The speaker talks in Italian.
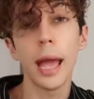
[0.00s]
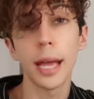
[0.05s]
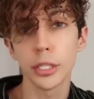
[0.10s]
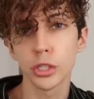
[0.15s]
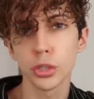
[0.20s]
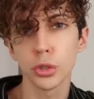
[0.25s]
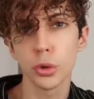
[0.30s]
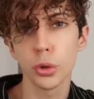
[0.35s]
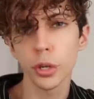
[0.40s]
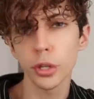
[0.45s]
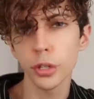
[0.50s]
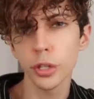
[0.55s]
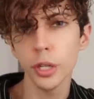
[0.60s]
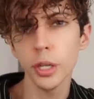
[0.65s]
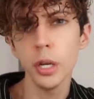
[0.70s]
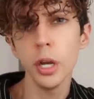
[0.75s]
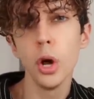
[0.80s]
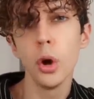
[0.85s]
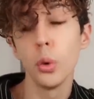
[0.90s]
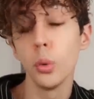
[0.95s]

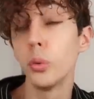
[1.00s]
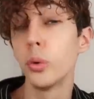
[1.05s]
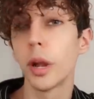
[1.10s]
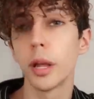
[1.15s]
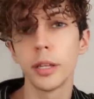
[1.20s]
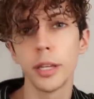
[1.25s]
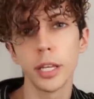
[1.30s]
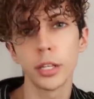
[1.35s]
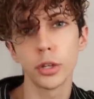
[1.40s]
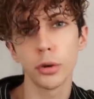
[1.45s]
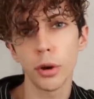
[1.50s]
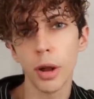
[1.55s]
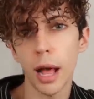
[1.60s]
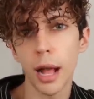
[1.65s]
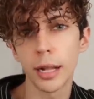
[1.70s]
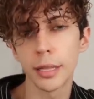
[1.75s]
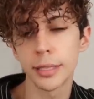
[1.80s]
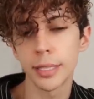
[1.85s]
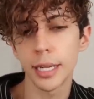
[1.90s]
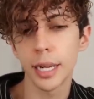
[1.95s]
escort, una dietro
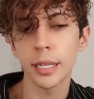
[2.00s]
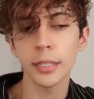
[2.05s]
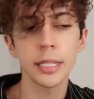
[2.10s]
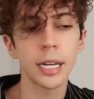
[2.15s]
l'altra.